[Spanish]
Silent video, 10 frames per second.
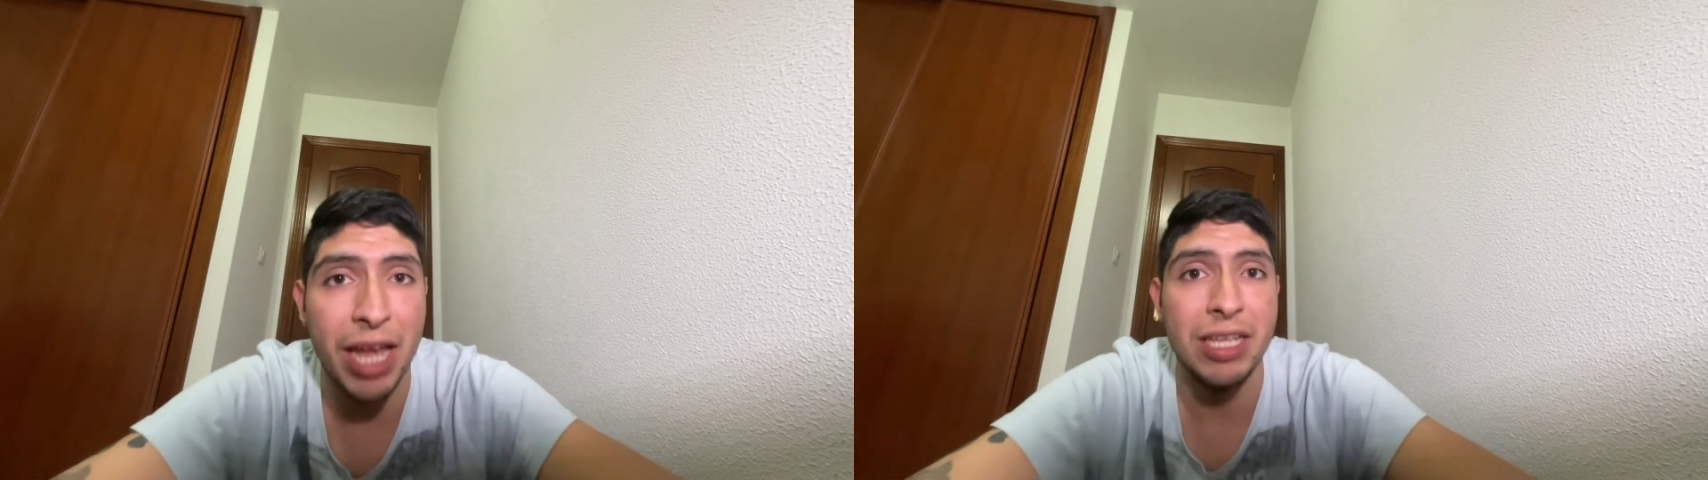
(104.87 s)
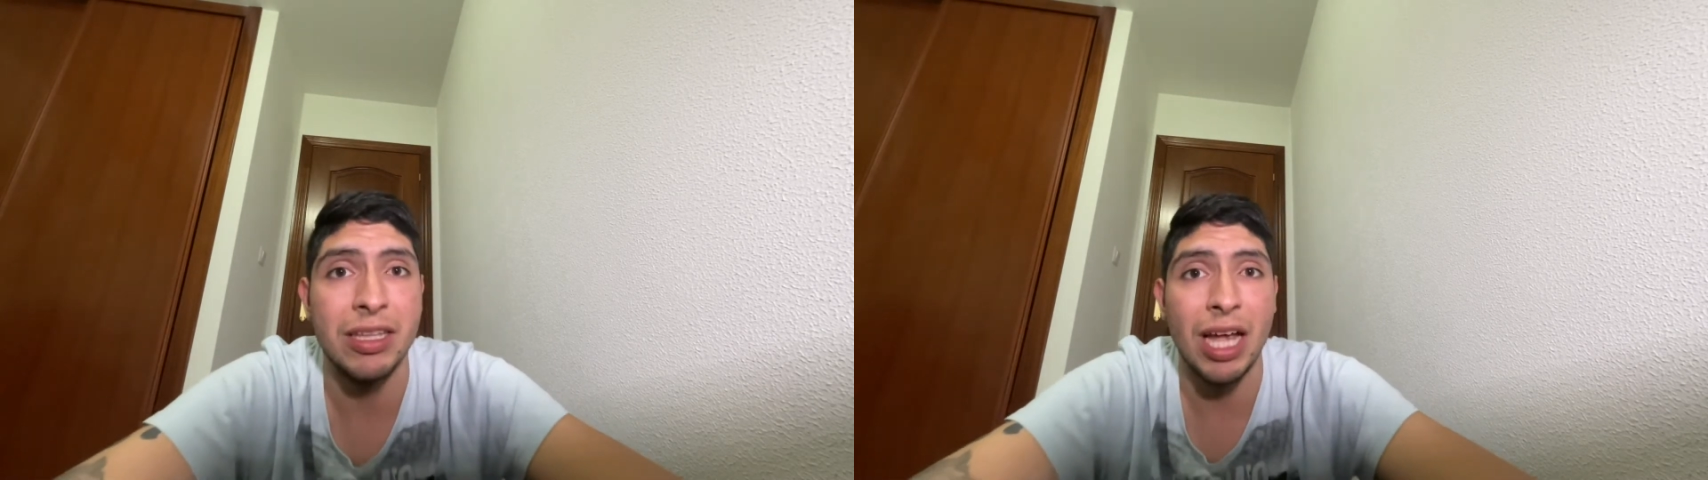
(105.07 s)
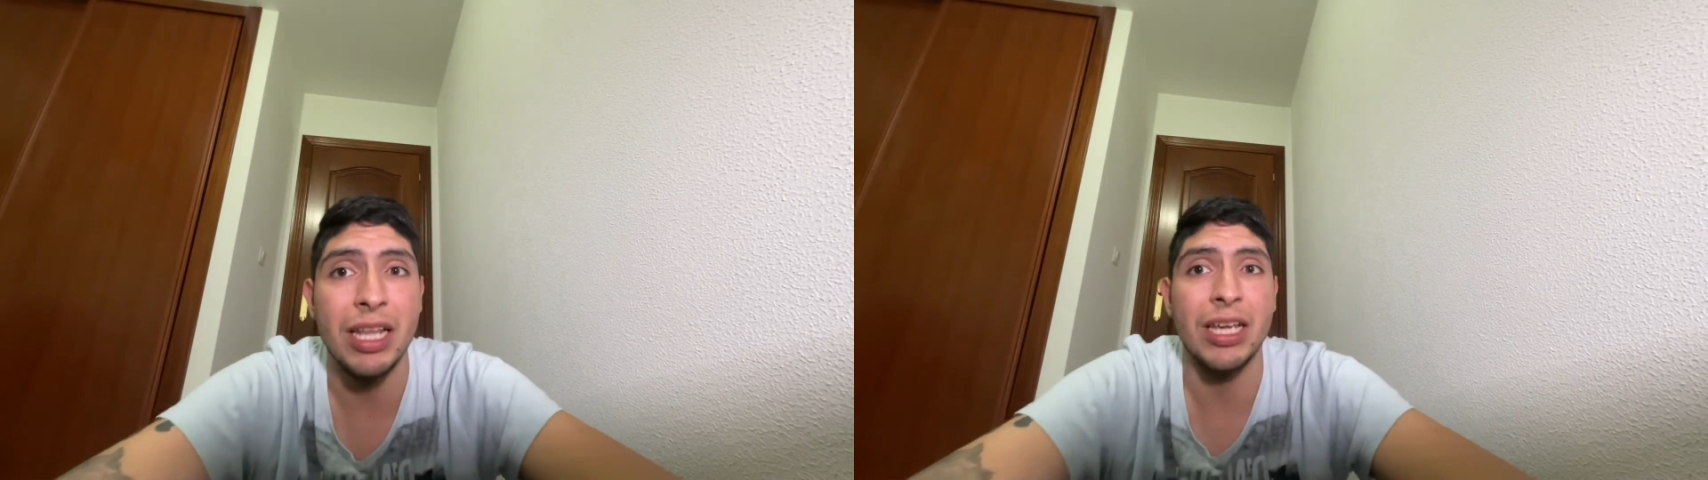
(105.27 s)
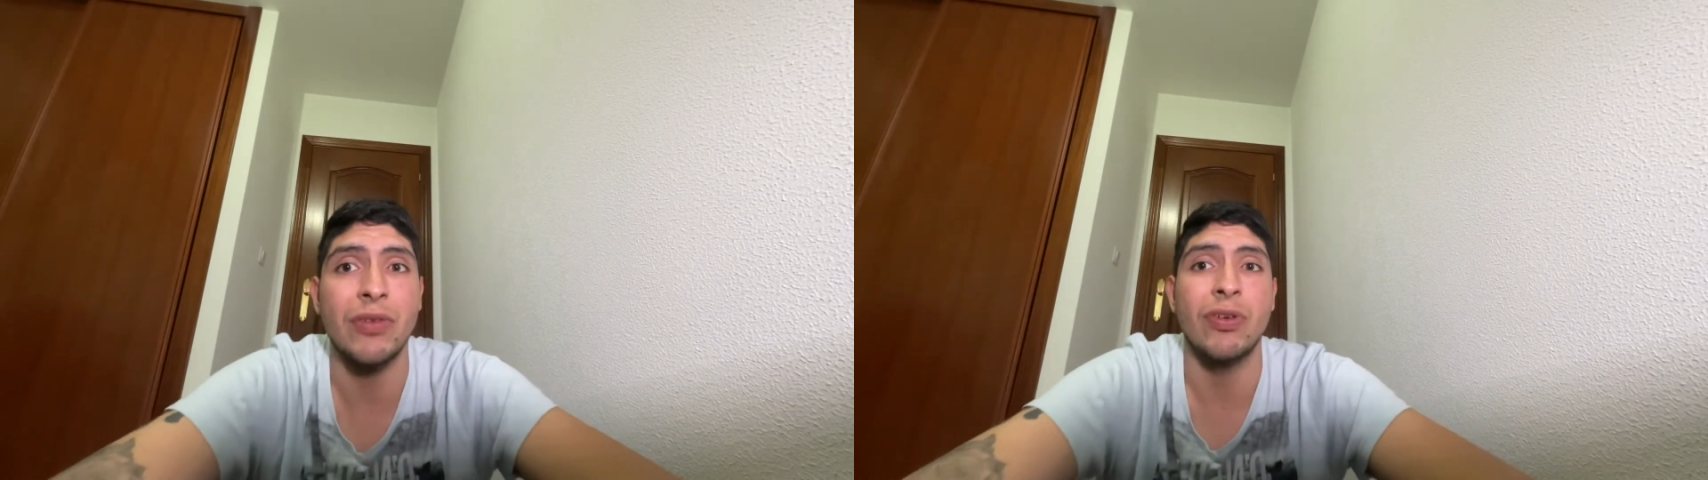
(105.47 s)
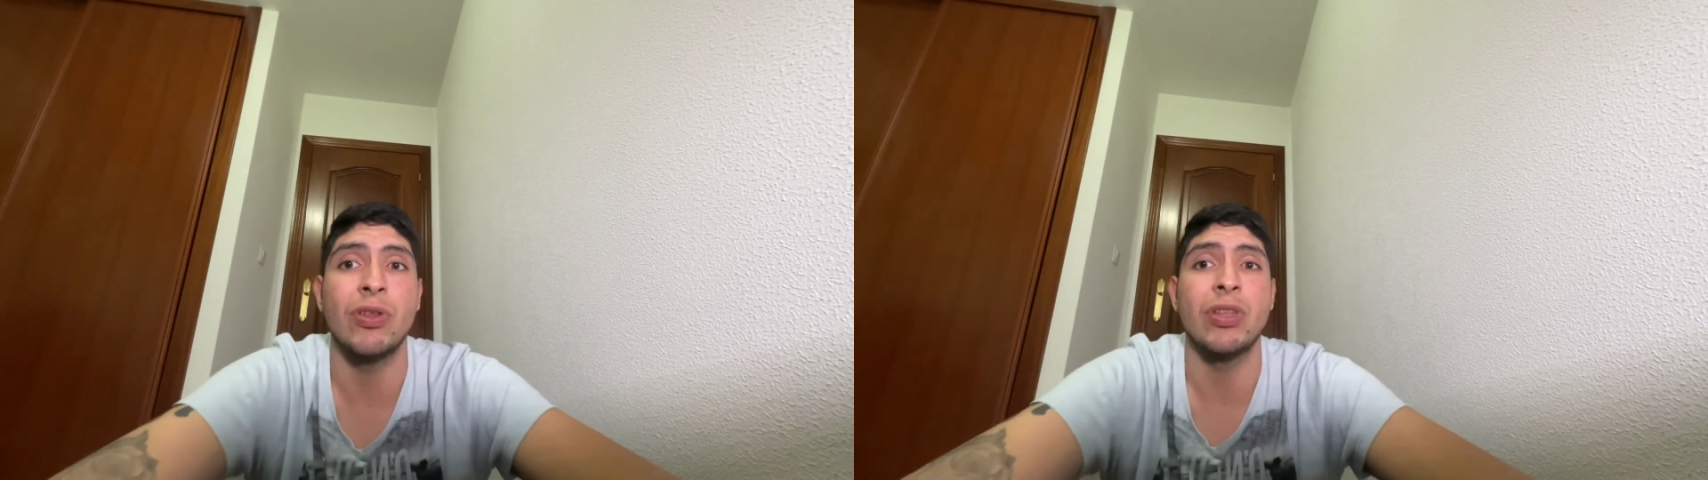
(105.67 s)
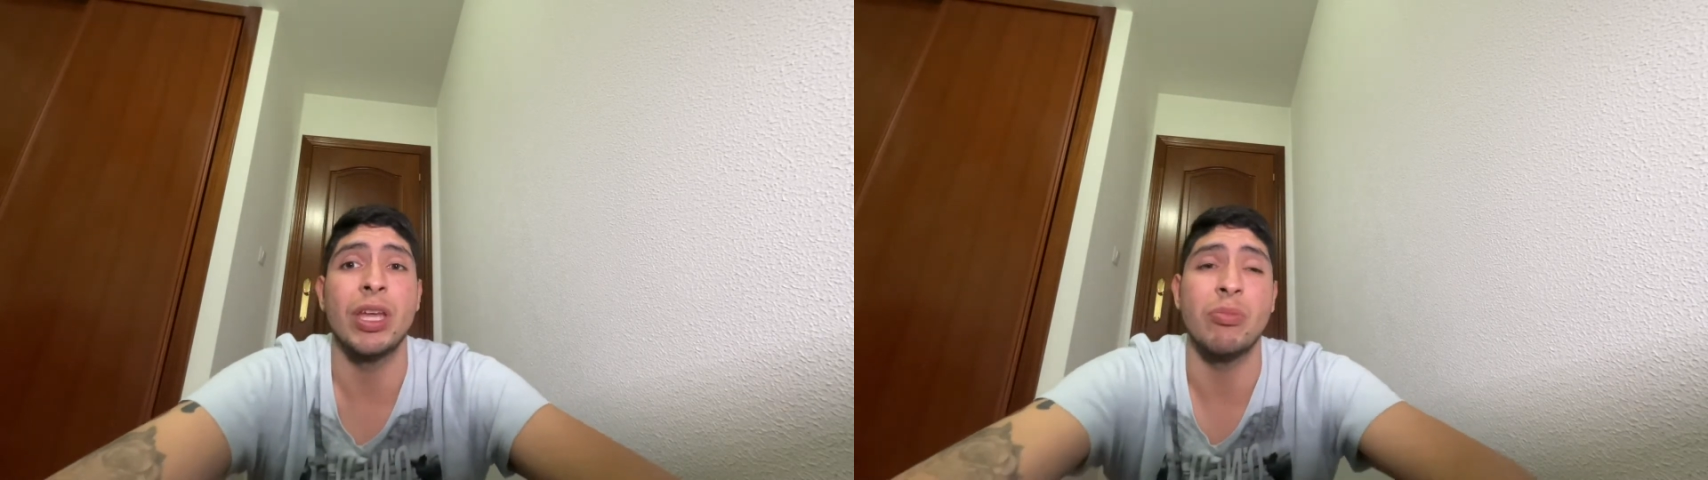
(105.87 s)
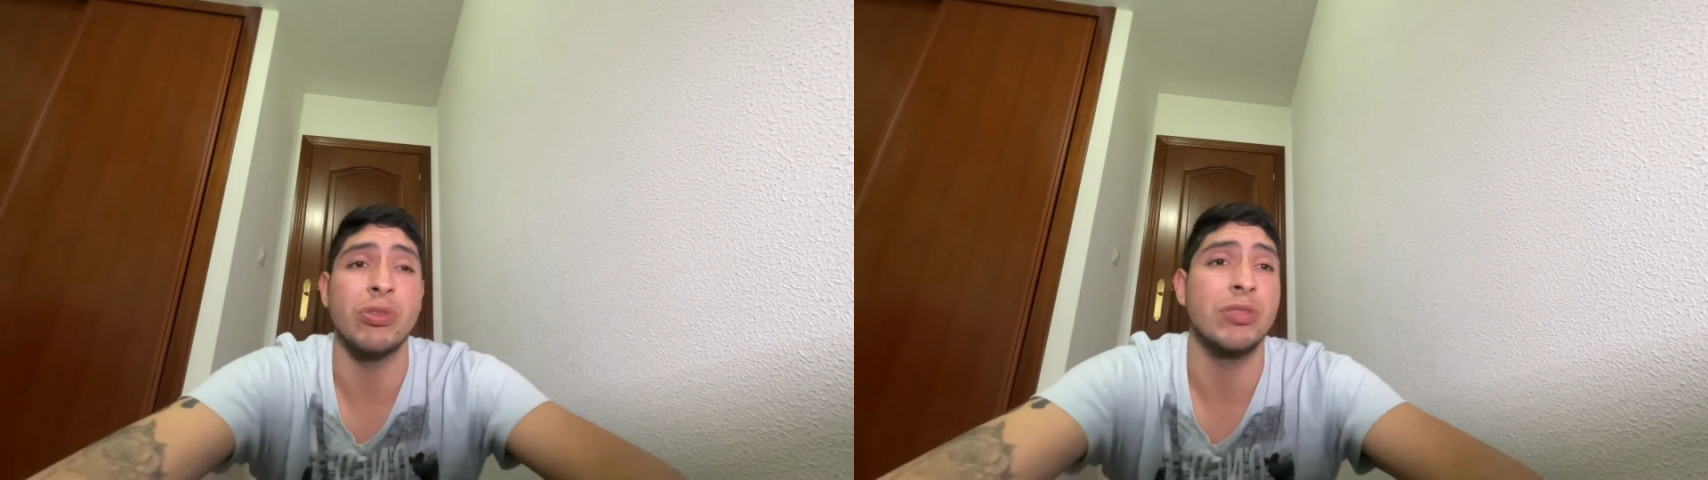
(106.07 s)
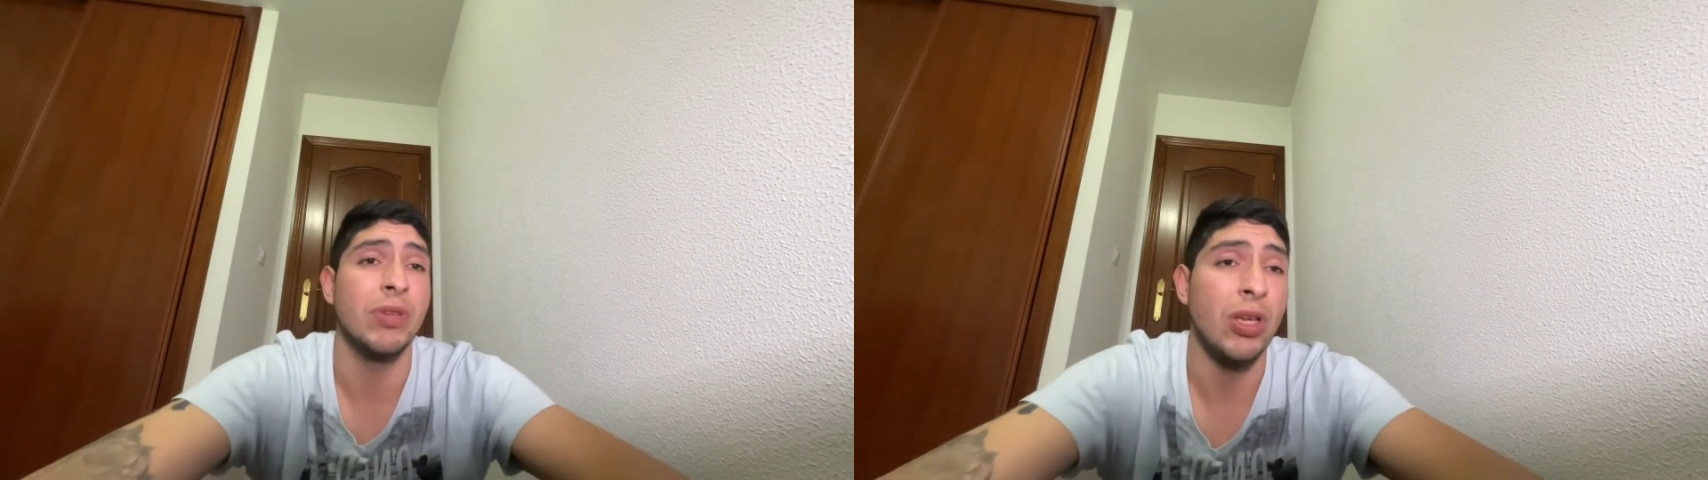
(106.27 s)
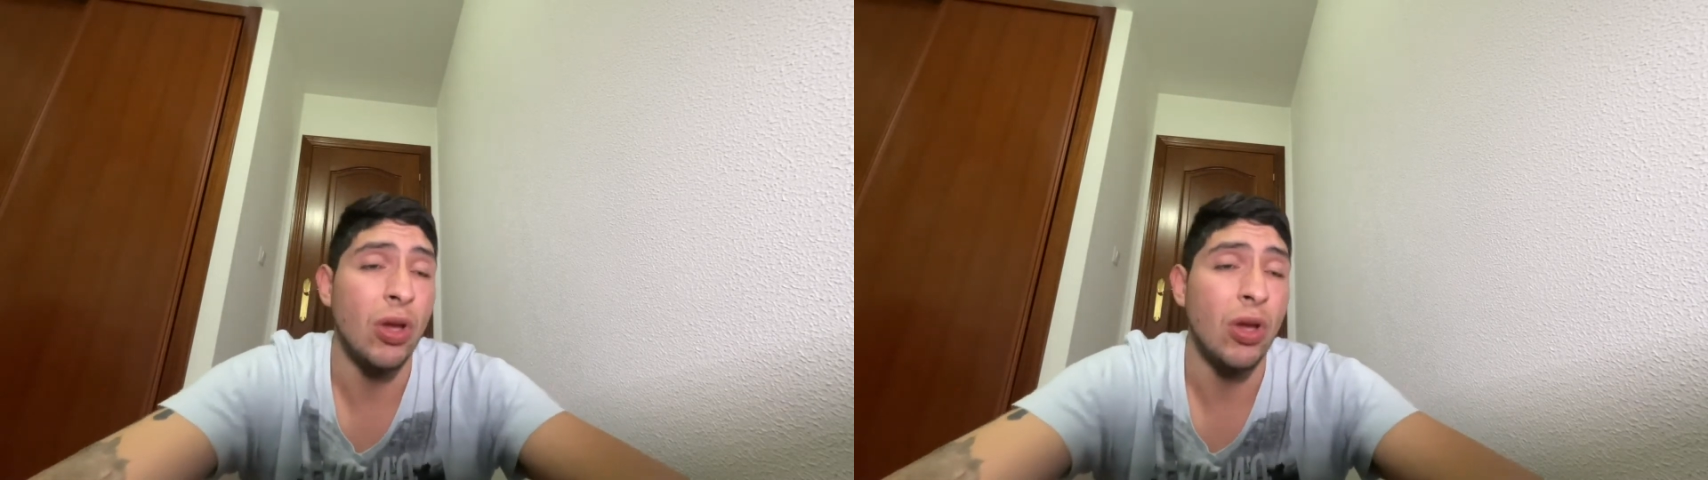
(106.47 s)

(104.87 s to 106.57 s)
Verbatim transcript: en Italia que fue donde pues